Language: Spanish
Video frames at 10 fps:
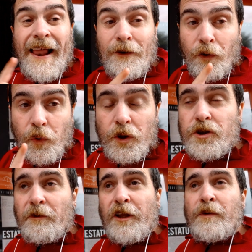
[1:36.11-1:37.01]
Algo
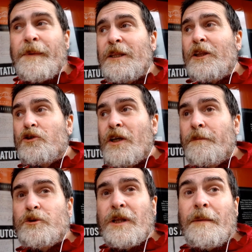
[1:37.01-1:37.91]
curioso porque normalmente dos
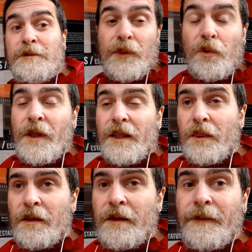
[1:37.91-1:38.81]
equipos de la misma ciudad
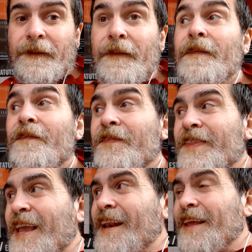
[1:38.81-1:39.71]

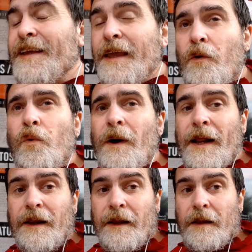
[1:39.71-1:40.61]
tienen que
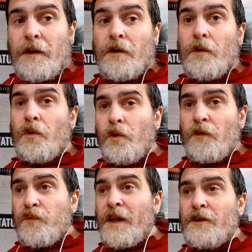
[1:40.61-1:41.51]
jugar
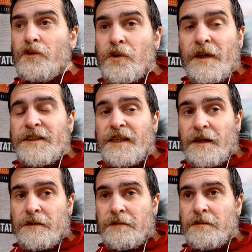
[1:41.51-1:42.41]
uno fuera y otro en casa
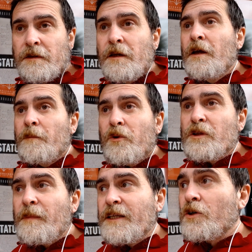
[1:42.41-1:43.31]
por
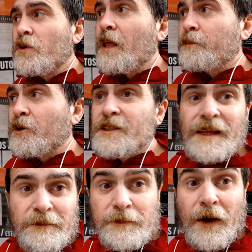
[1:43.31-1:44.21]
tema de seguridad, porque
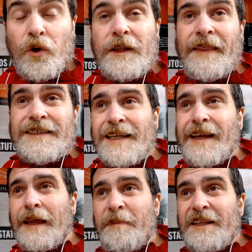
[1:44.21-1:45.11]
esta misma jornada se
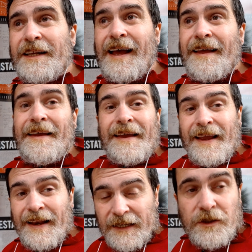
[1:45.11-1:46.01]
repetirá
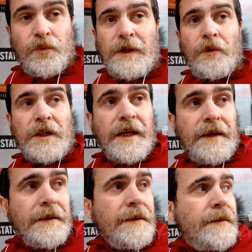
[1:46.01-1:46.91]
en la segunda vuelta
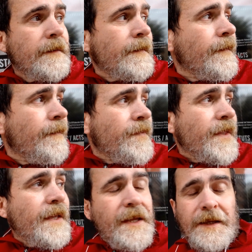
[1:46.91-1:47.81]

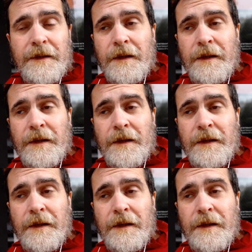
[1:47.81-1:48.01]
y